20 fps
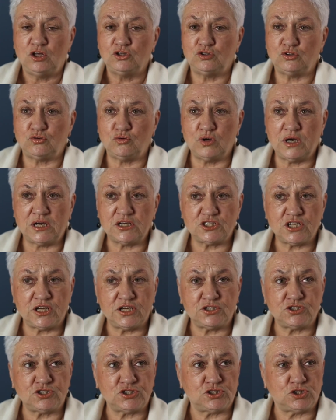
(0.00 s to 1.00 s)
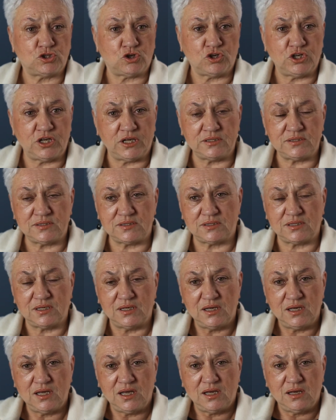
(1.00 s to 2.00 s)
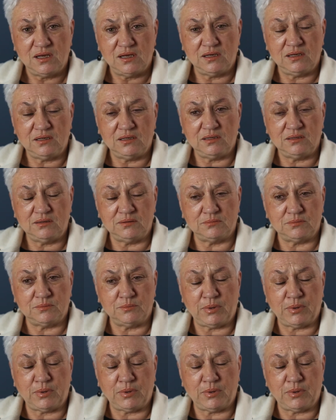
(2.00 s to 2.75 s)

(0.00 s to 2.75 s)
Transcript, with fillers: Druga rzecz to jest y,